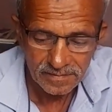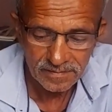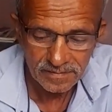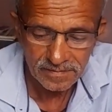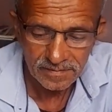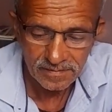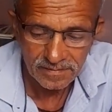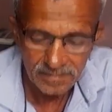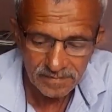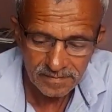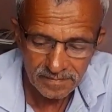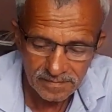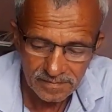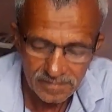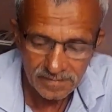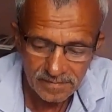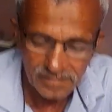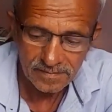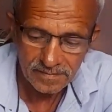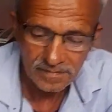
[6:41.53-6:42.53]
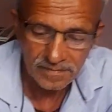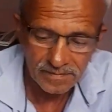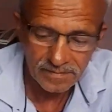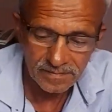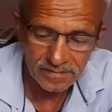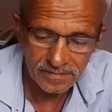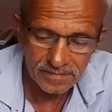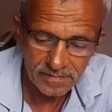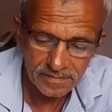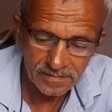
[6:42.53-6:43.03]
दिक्कत भी काफ़ी है
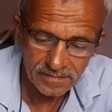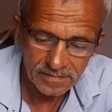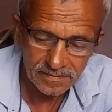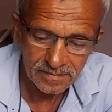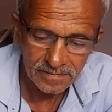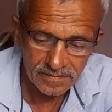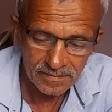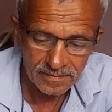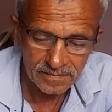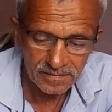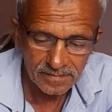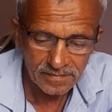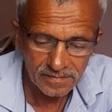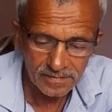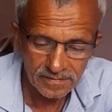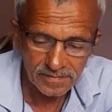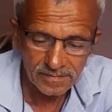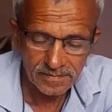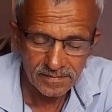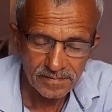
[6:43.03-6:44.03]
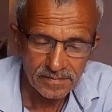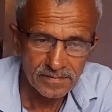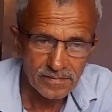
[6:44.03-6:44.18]
तो ठीक है